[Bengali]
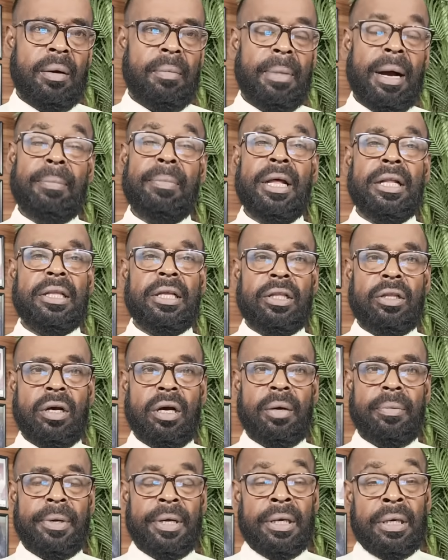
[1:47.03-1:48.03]
মামলা দিতে
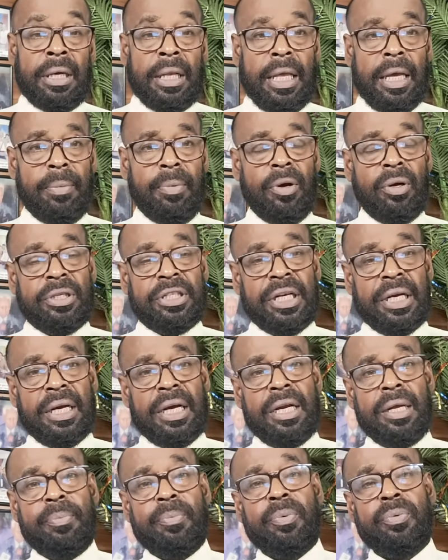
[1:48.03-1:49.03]
হবে এবং
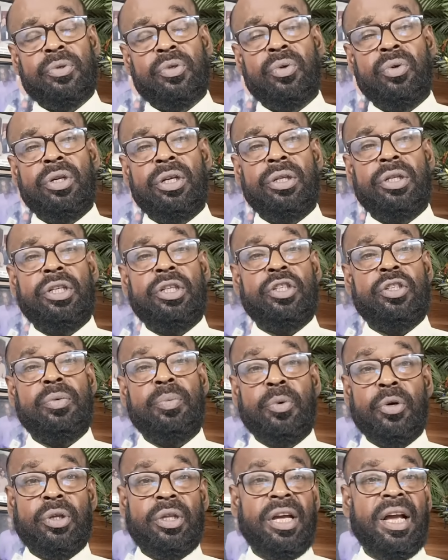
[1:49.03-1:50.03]
সেখানে সুনির্দিষ্ট
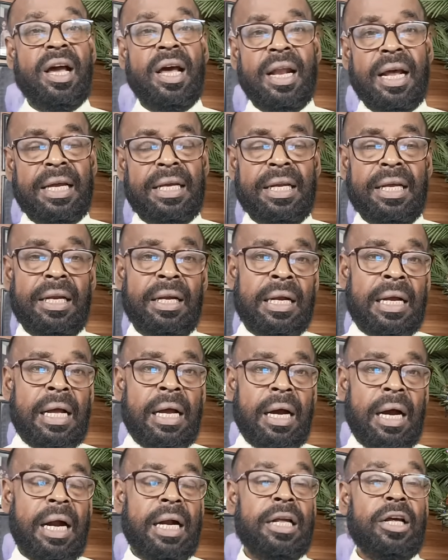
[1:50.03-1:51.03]
প্রতিকার আইনের
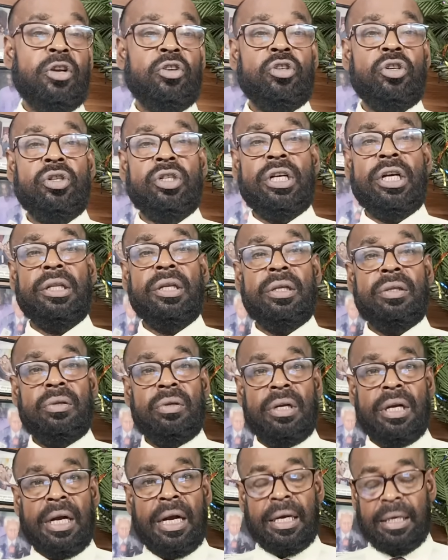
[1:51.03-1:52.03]
আঠারোশো
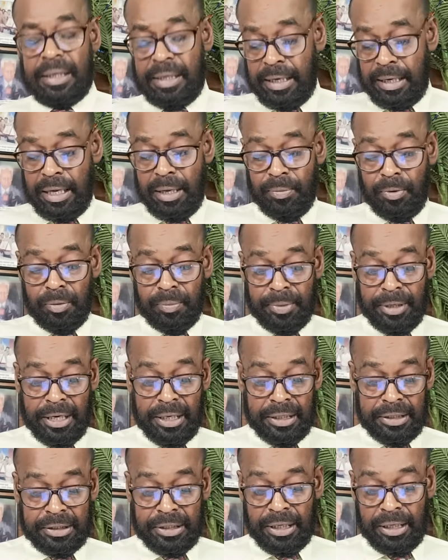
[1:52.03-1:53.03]
সাতাত্তরের আট ধারা এবং
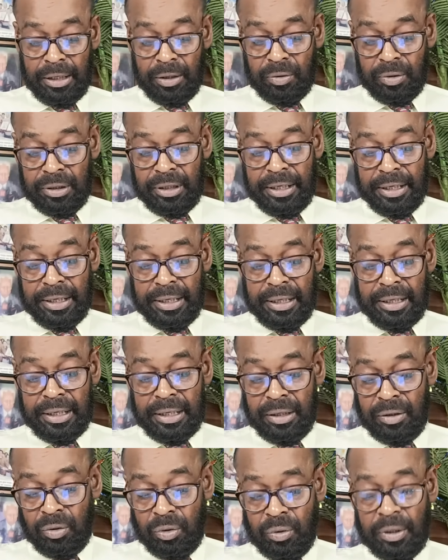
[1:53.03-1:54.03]
বিয়াল্লিশ ধারার কথা এখানে
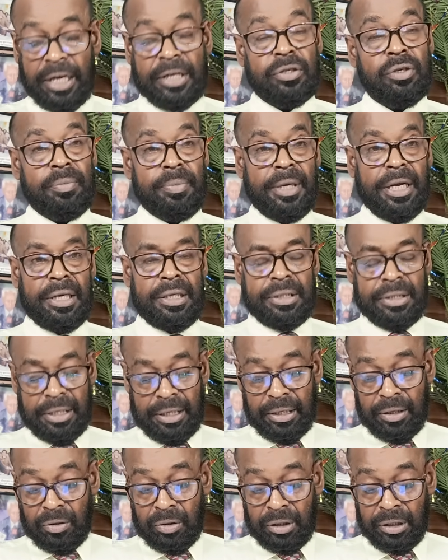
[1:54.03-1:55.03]
কিন্তু একশো বিয়াল্লিশ
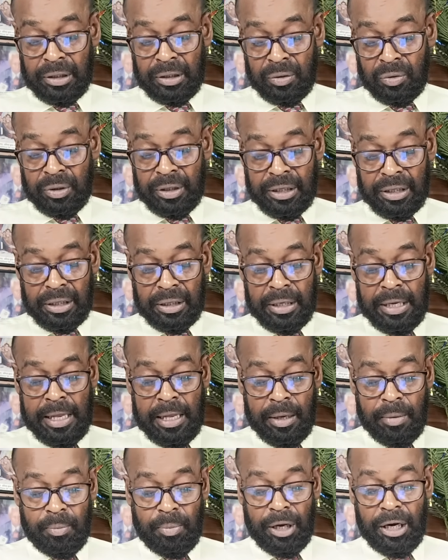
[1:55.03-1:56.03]
ধারার কথা কিন্তু এখানে
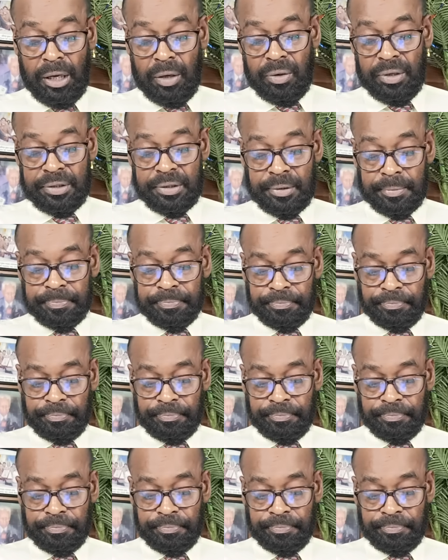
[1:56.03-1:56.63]
বলা হয়েছে